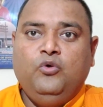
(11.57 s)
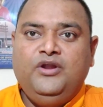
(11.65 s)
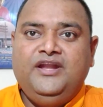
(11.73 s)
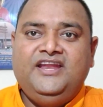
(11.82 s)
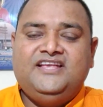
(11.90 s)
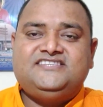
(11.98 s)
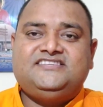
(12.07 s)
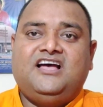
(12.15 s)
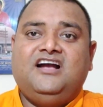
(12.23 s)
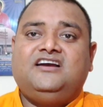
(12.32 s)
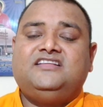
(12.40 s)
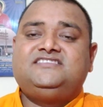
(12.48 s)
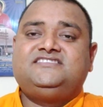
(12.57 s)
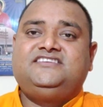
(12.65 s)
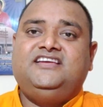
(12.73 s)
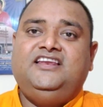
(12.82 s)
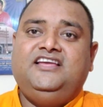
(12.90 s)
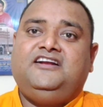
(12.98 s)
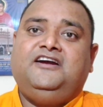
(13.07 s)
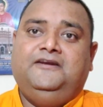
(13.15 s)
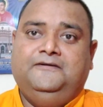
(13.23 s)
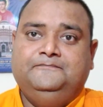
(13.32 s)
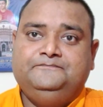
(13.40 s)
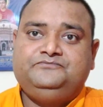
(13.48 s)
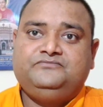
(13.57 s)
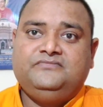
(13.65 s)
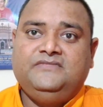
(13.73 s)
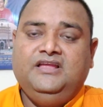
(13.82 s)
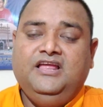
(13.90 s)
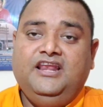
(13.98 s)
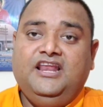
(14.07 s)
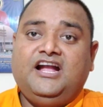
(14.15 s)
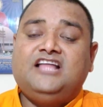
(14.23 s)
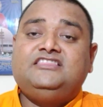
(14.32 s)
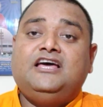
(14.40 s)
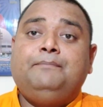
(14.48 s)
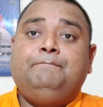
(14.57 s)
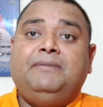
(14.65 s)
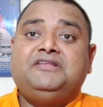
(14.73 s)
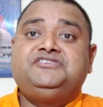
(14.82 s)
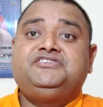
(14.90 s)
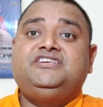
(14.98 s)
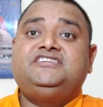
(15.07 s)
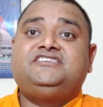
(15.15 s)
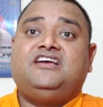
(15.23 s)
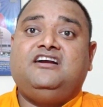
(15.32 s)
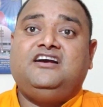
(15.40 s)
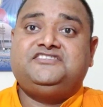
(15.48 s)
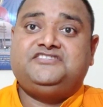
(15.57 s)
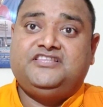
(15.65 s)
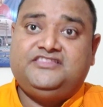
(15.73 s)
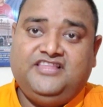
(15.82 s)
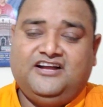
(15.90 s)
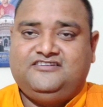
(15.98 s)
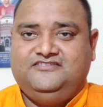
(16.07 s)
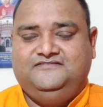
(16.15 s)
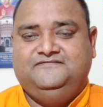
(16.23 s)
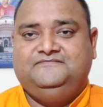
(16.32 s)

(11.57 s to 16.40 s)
19 अगस्त से लेकर लगातार 25 अगस्त तक